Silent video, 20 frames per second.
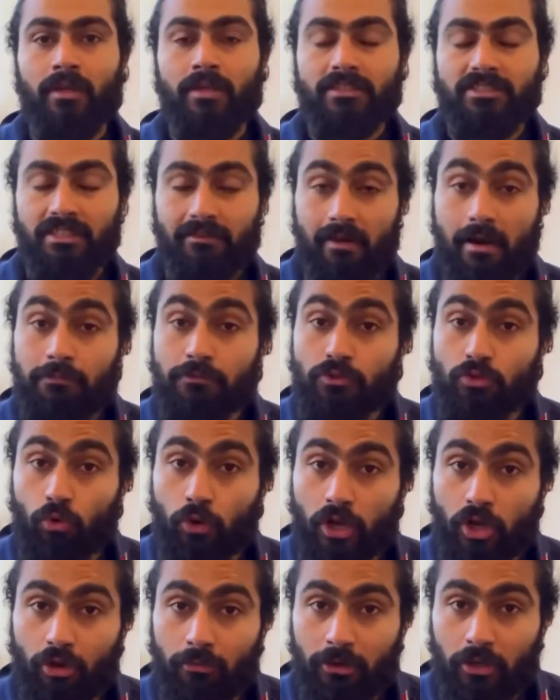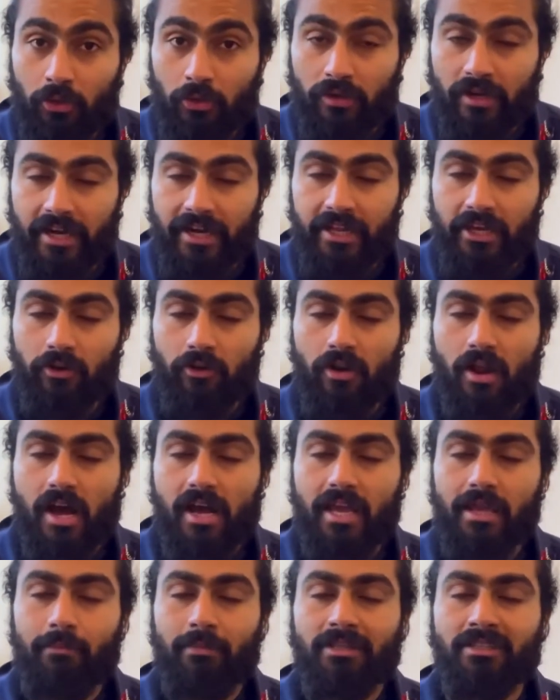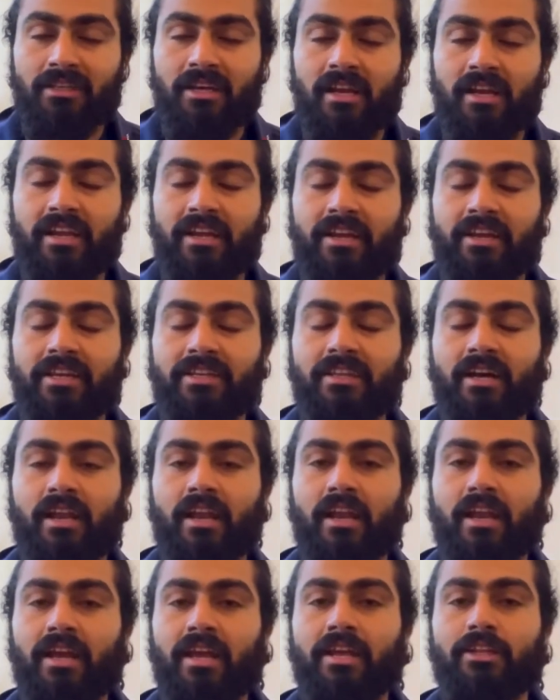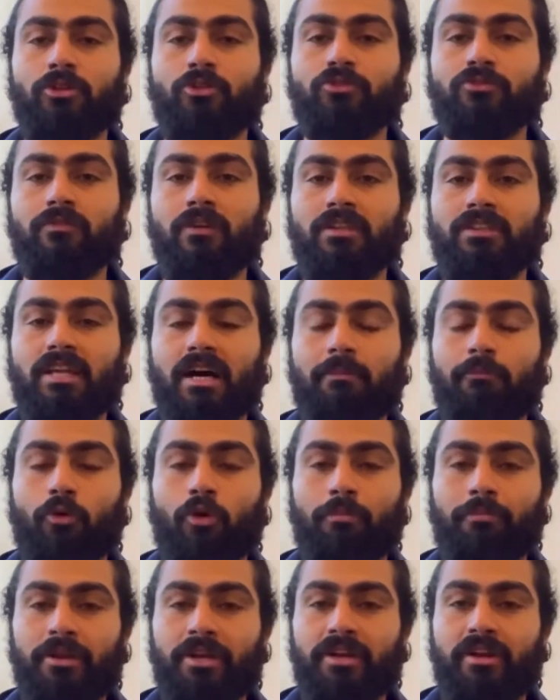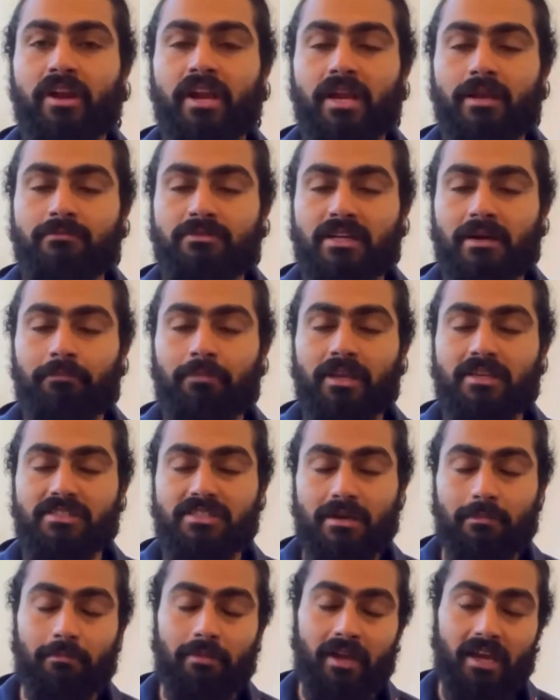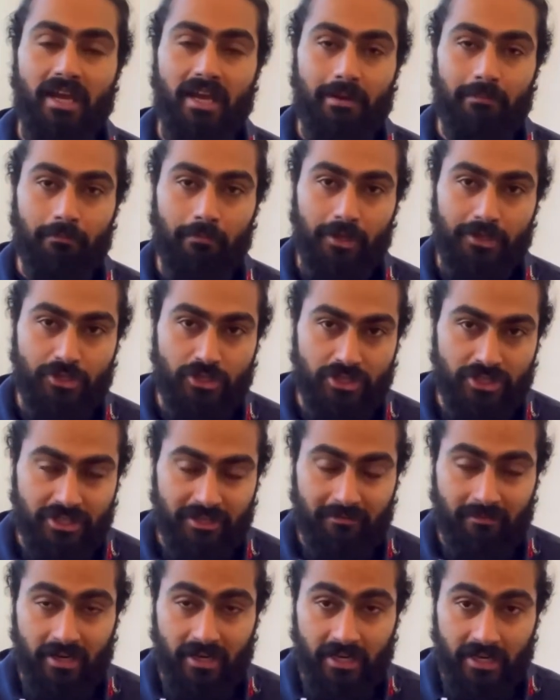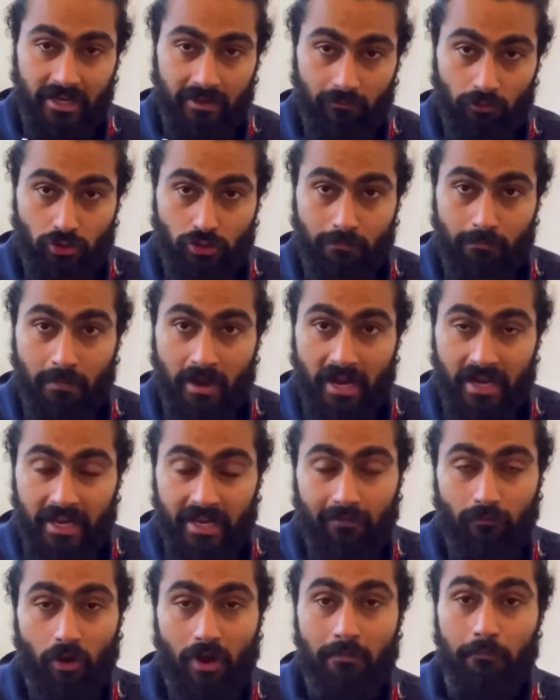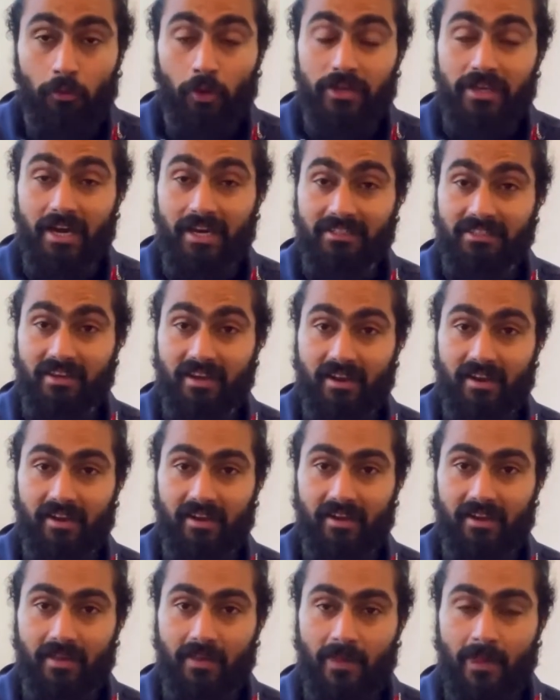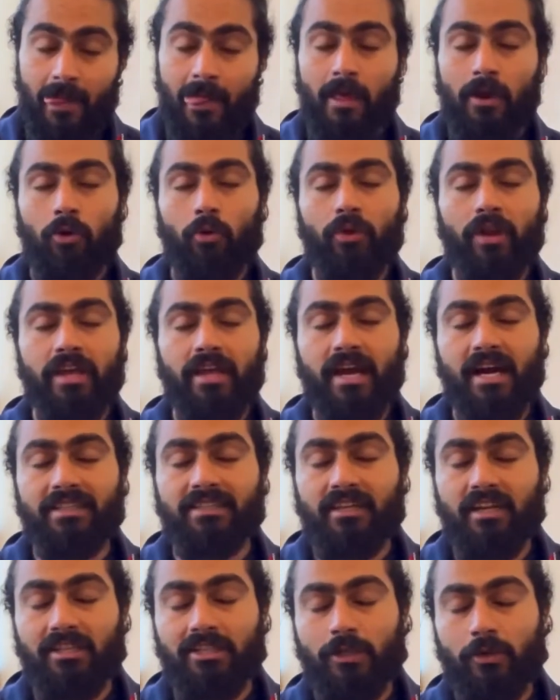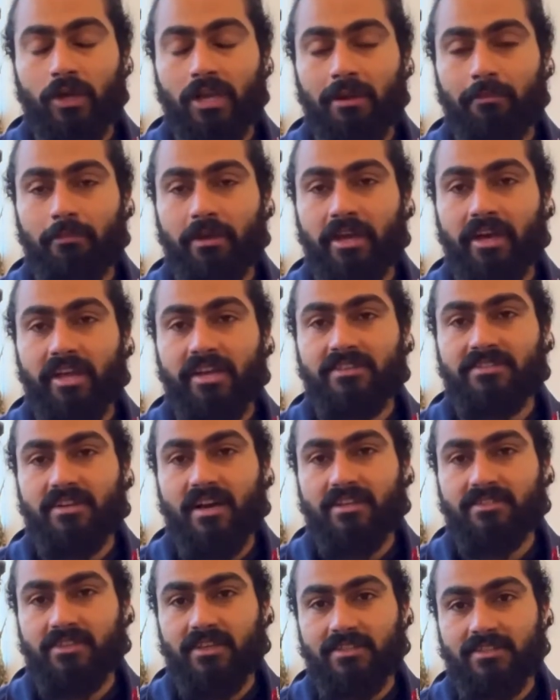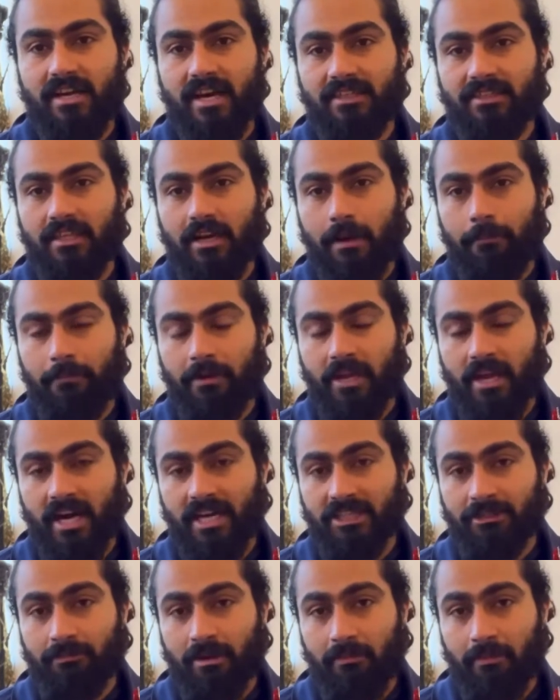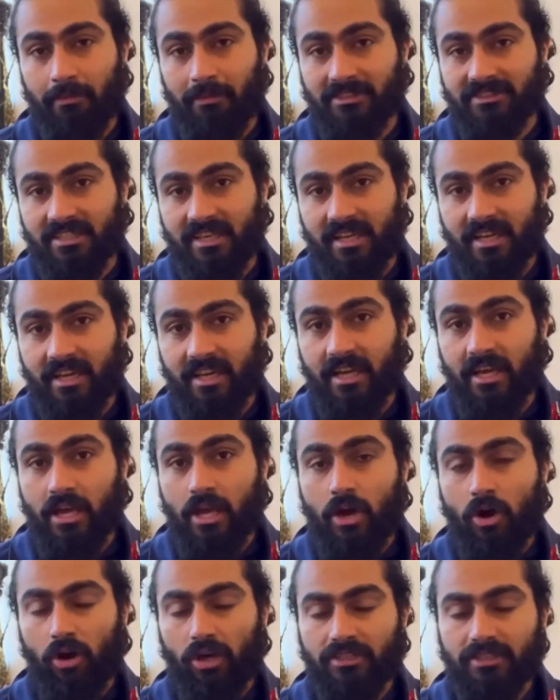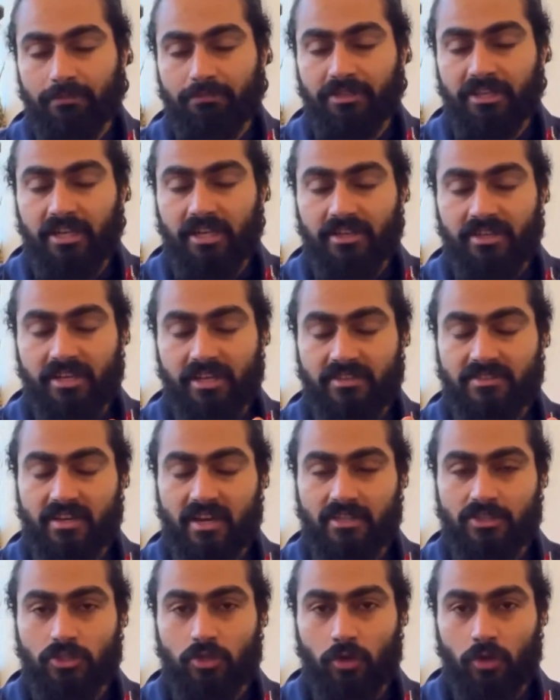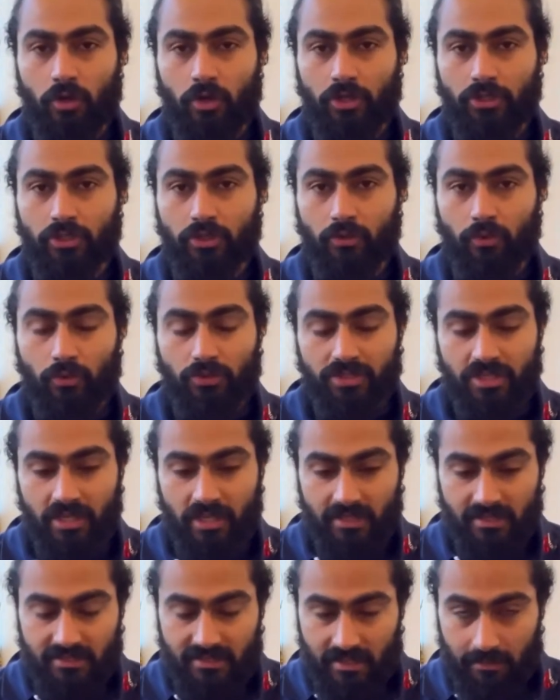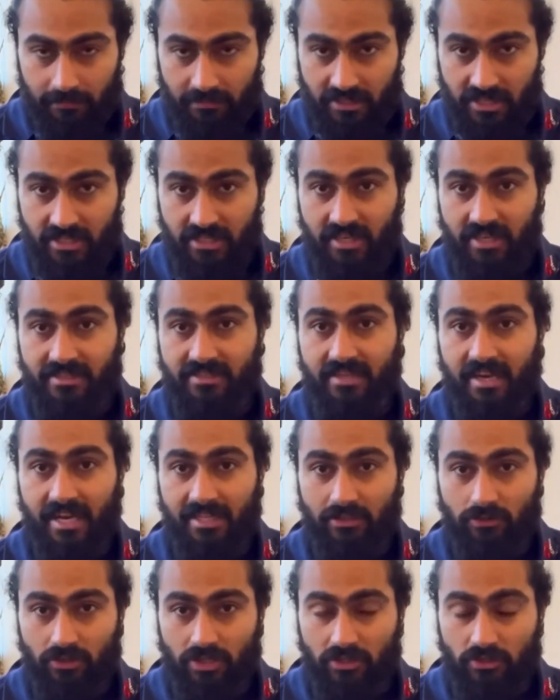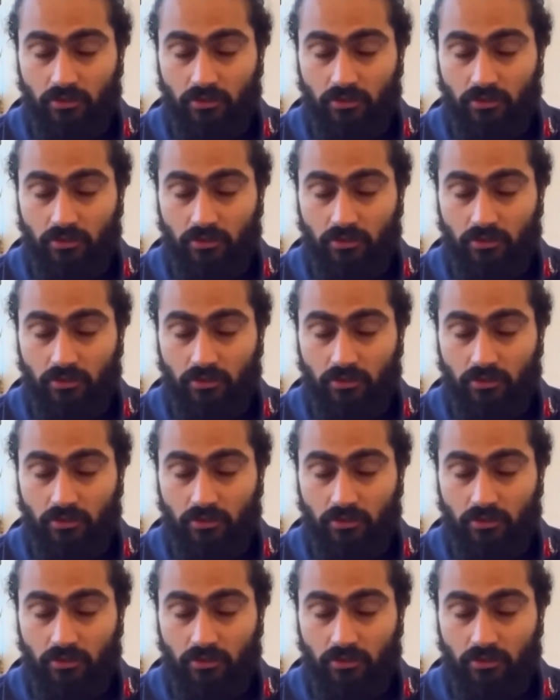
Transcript: जब आप सोने को बिल्कुल रेडी हो और आंखें बंद कर लिए नींद आने लगी है तो उस वक्त आपको अपने ड्रीम्स आपके सपने आपके जो अचीवमेंट हैं वो जो पाने हैं वो आपको याद करना है उन्हें याद करते हुए लंबी गहरी सांस के साथ अपनी आत्मा में बसाना है और जब धीरे धीरे सांस छोड़ोगे तो उसी सब चीज़ के साथ उसे